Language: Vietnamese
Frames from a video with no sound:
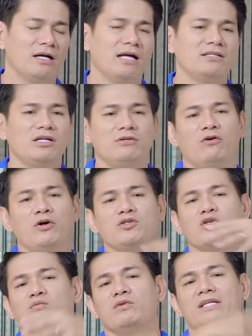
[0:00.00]
Các anh chị phối
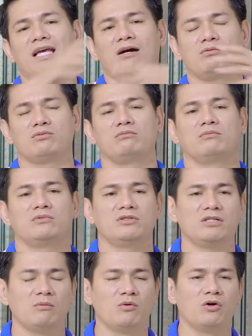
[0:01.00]
chung với nhau
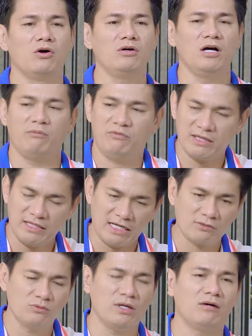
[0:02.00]
trong một hỗn hợp và
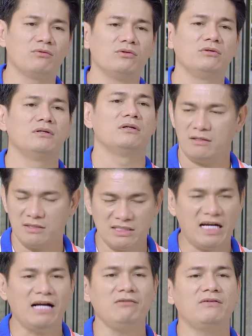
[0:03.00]
tạt xuống ao nuôi
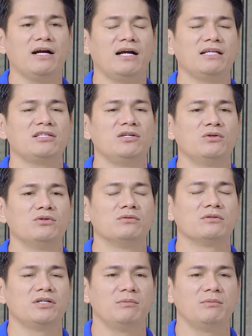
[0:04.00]
sáng và cả chiều luôn,